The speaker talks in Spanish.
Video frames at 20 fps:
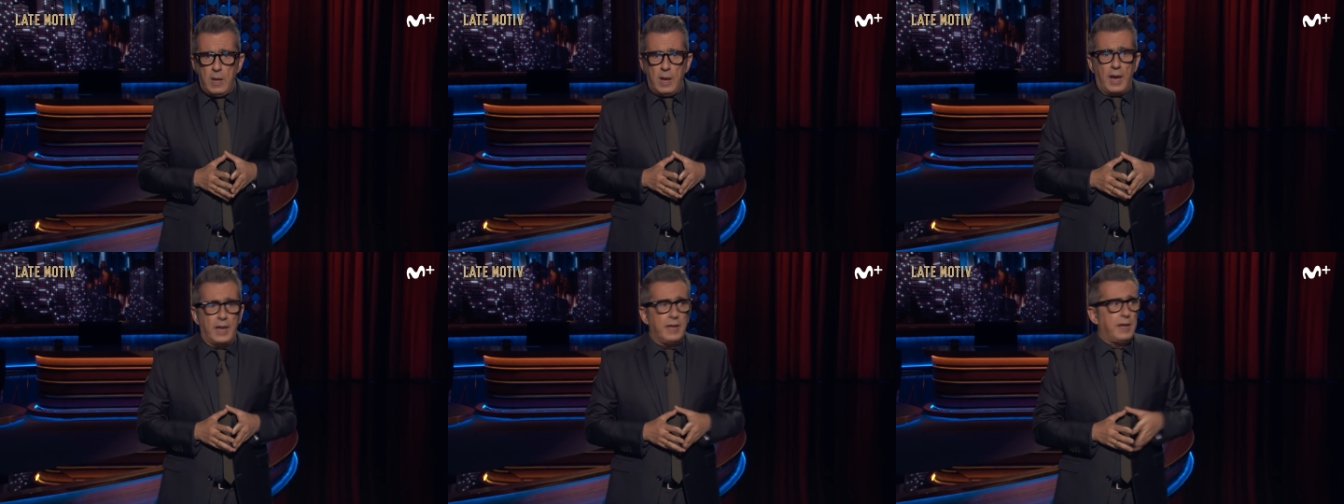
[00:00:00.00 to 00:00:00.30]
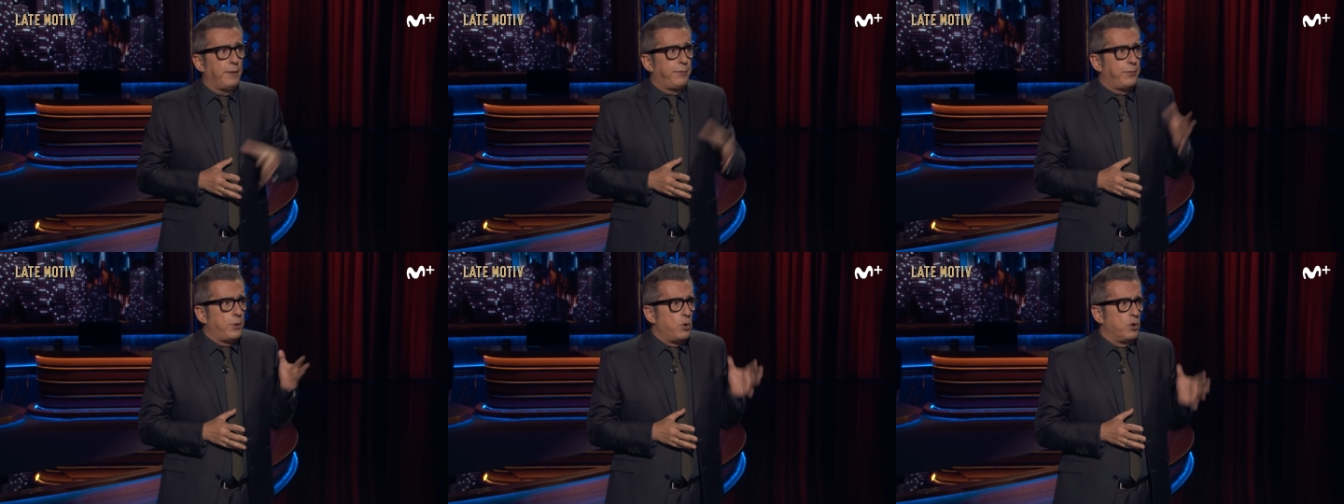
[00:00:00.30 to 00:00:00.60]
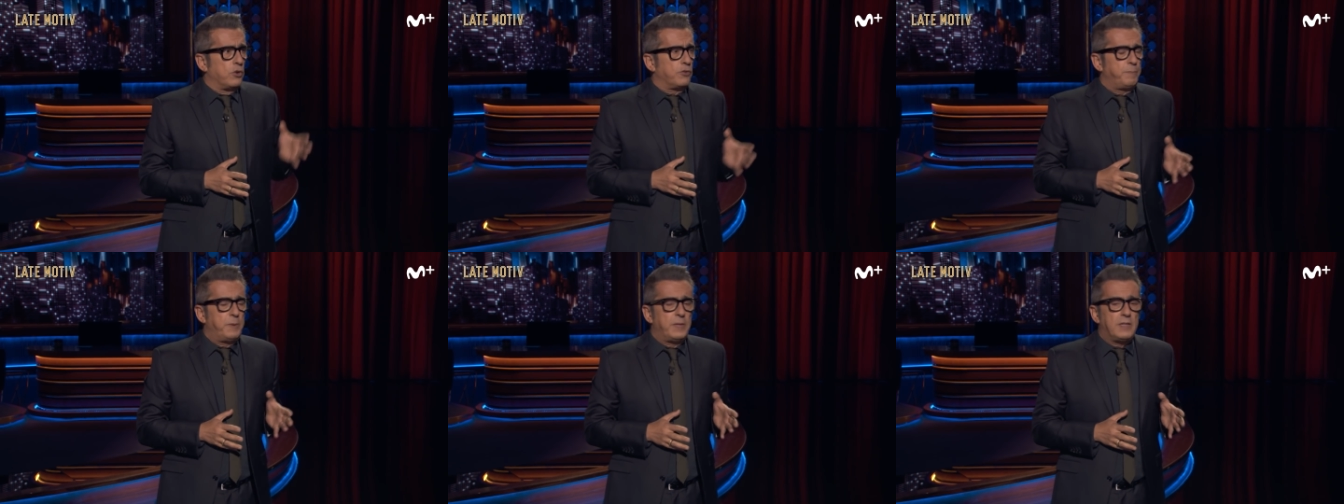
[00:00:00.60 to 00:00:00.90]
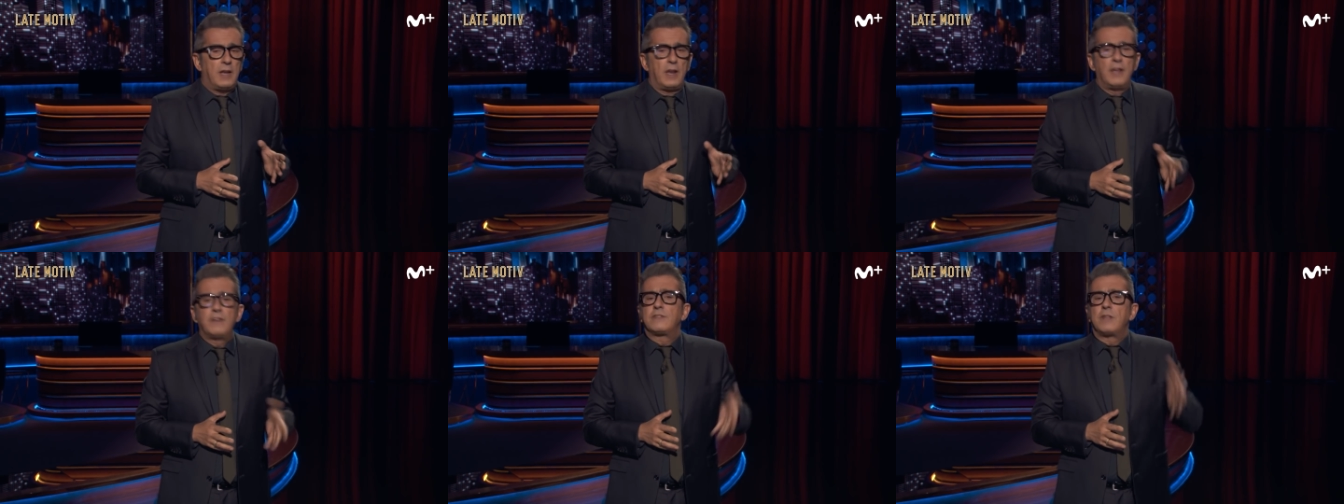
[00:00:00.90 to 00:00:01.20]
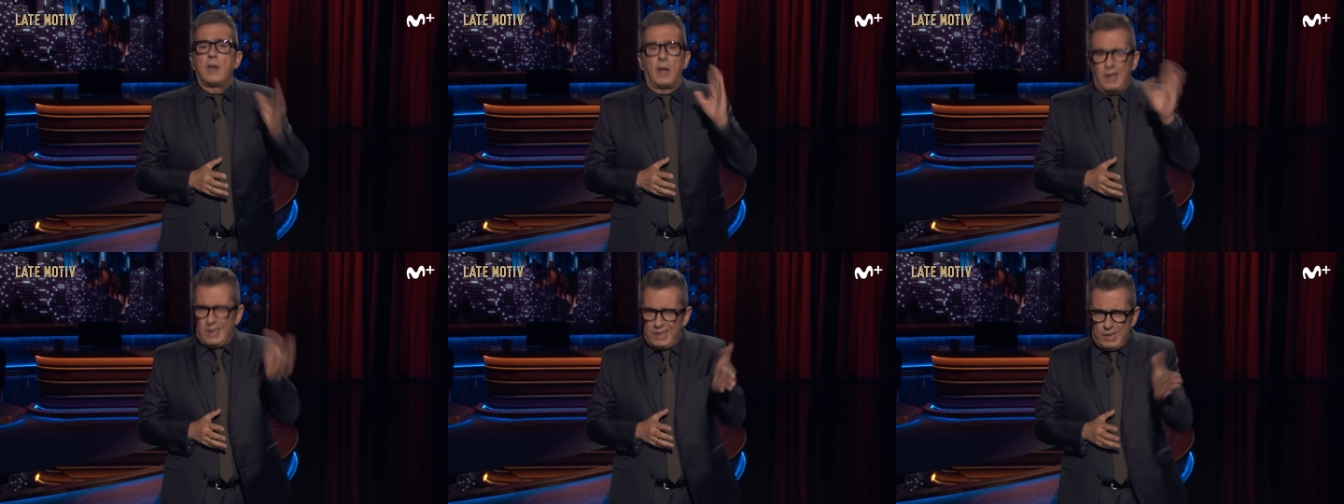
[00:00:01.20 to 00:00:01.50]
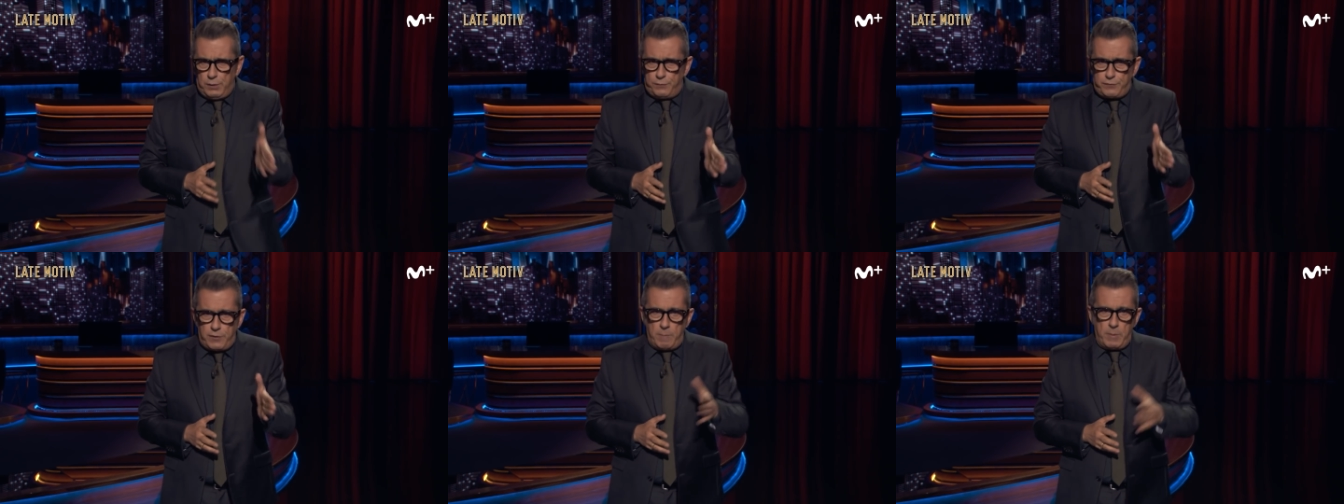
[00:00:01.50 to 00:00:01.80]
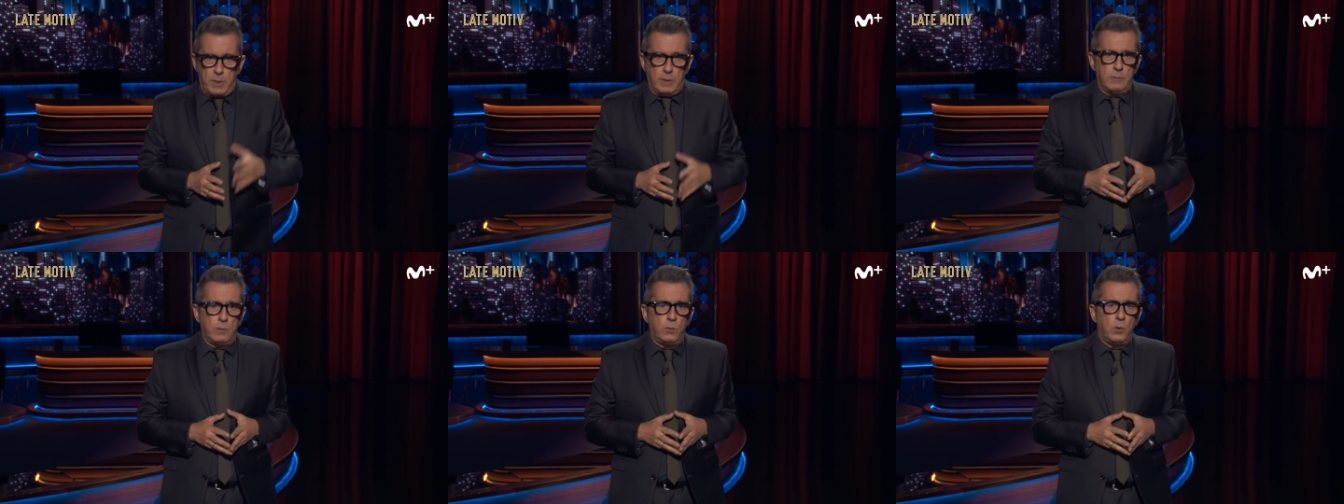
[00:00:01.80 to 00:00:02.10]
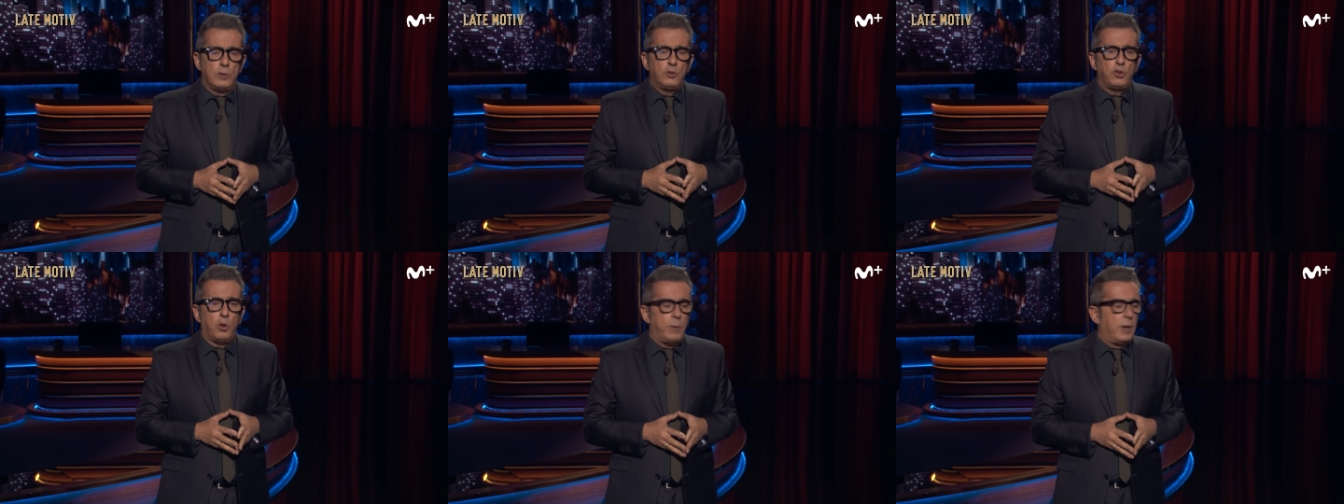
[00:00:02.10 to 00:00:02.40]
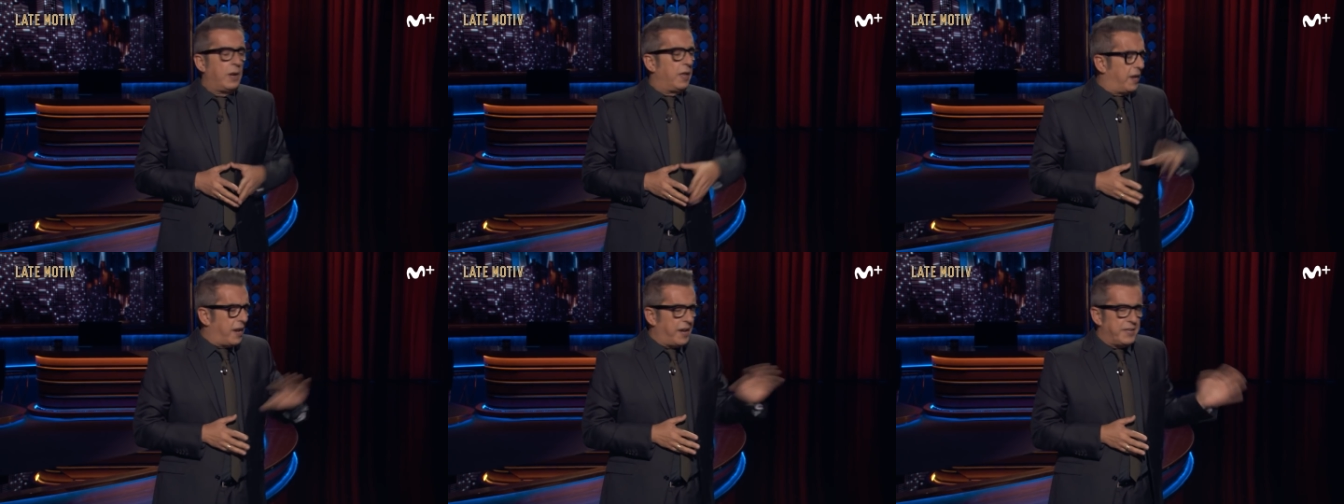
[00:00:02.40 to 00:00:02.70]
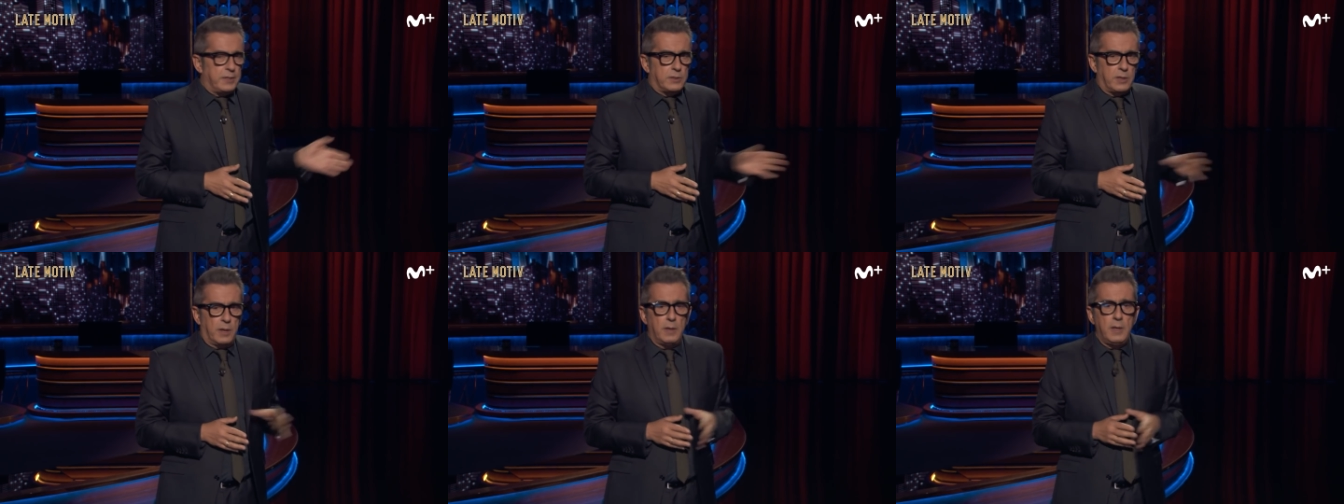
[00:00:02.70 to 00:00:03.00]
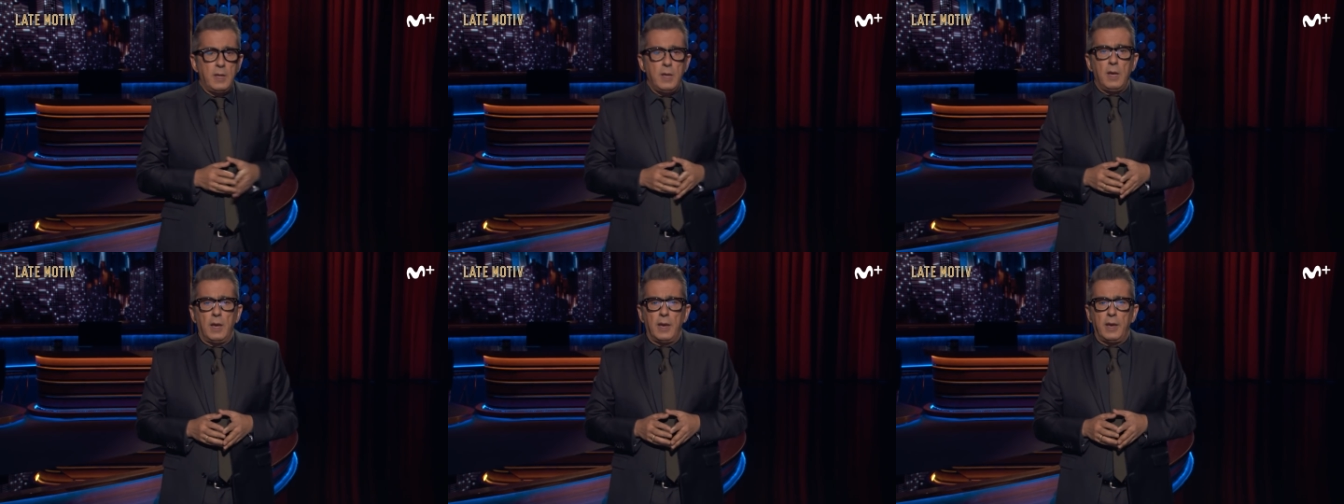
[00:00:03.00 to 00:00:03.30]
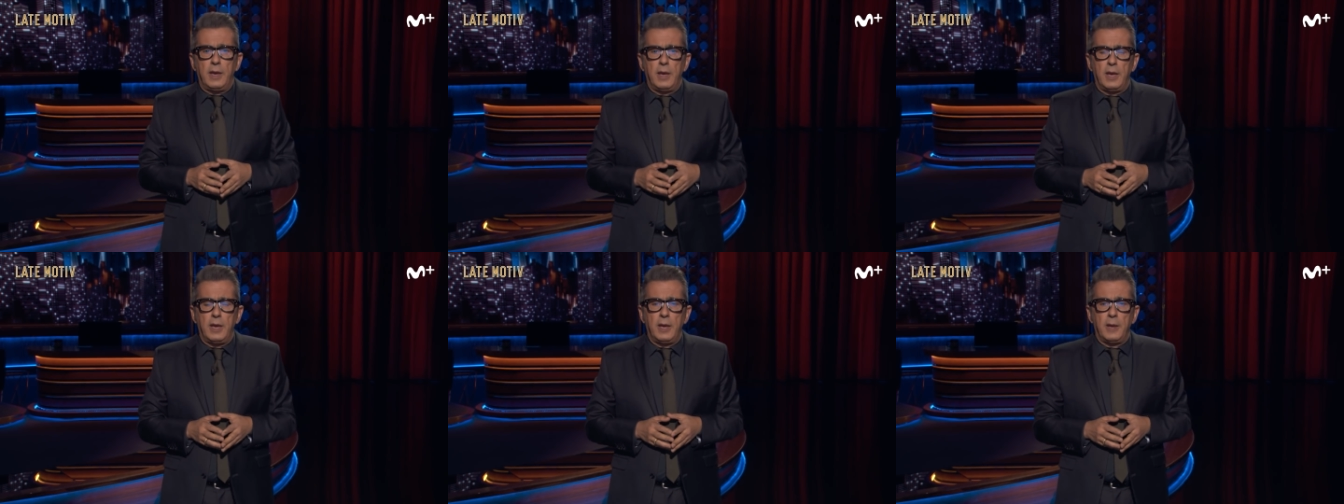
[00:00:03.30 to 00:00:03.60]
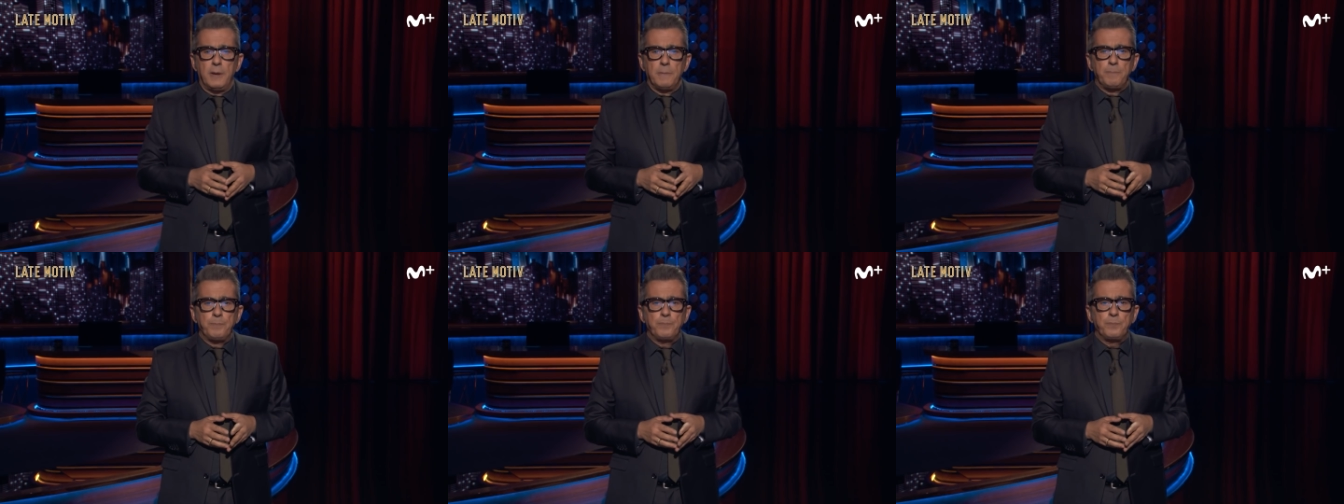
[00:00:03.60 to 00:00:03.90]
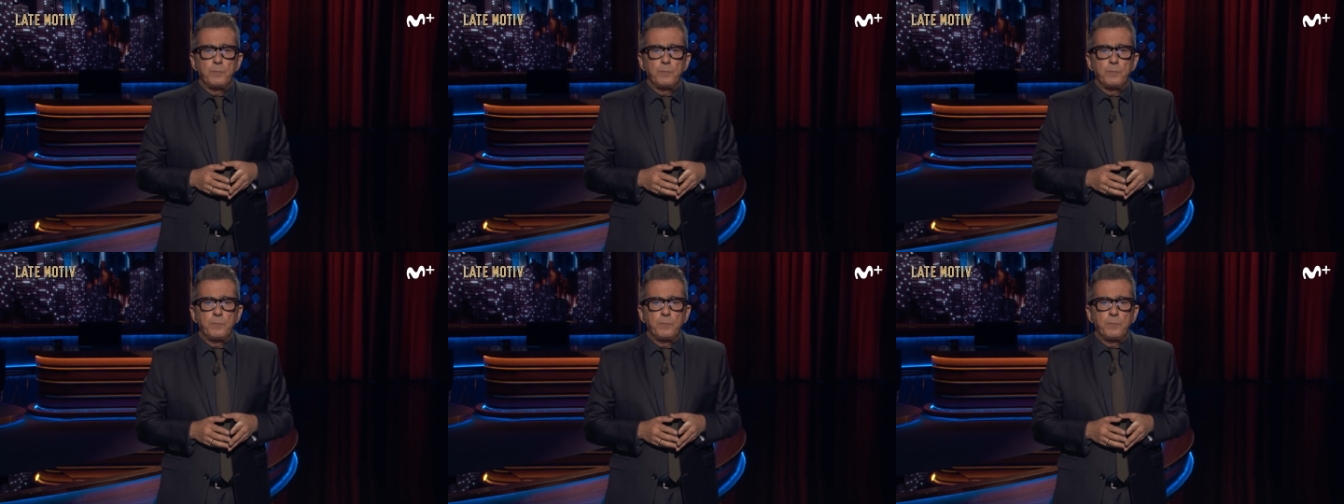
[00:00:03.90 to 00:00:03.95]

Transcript: Hay que hacer un hospital extra, IFEMA. ¿Cuánto vale? Cállate. Eh,